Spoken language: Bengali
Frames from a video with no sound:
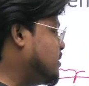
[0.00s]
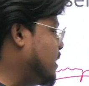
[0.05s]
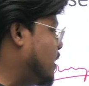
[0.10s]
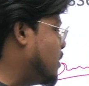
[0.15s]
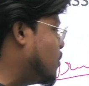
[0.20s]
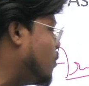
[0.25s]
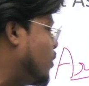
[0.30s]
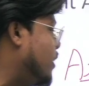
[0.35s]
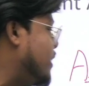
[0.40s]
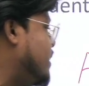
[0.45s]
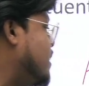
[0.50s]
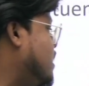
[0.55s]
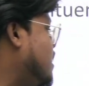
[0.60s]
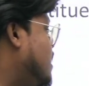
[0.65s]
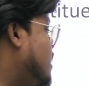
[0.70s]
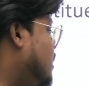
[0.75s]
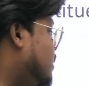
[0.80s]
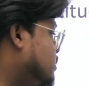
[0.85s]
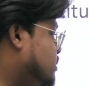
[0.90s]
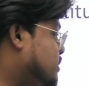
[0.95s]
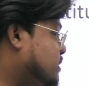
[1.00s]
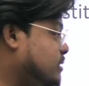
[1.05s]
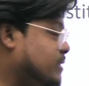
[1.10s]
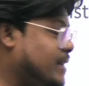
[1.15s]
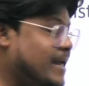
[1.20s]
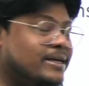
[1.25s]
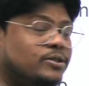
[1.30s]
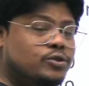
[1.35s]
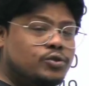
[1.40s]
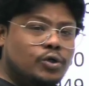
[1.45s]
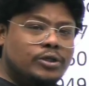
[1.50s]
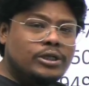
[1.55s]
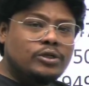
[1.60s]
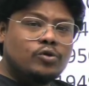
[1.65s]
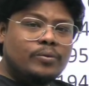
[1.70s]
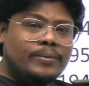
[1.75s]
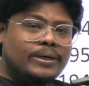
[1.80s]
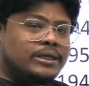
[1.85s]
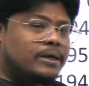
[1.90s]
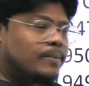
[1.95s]
জানুয়ারি নেক্সট যদি
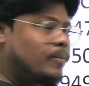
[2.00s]
তোমাদের